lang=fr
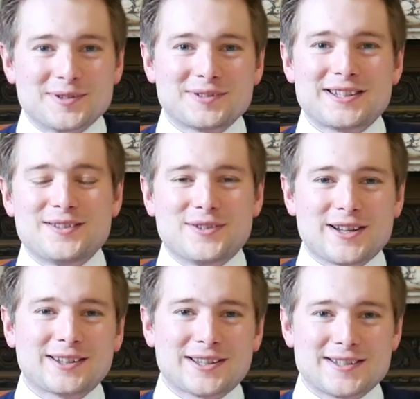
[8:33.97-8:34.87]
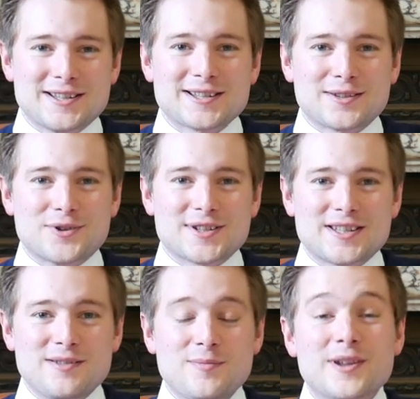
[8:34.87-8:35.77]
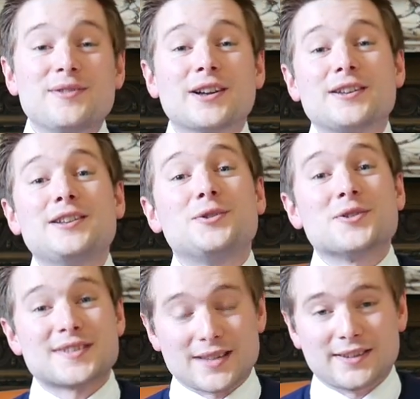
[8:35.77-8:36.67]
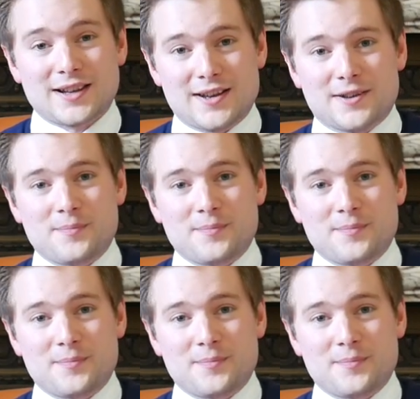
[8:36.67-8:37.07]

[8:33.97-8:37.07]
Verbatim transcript: qu'il va être exilé cette fois-ci, mais vers l'île de Sainte-Hélène.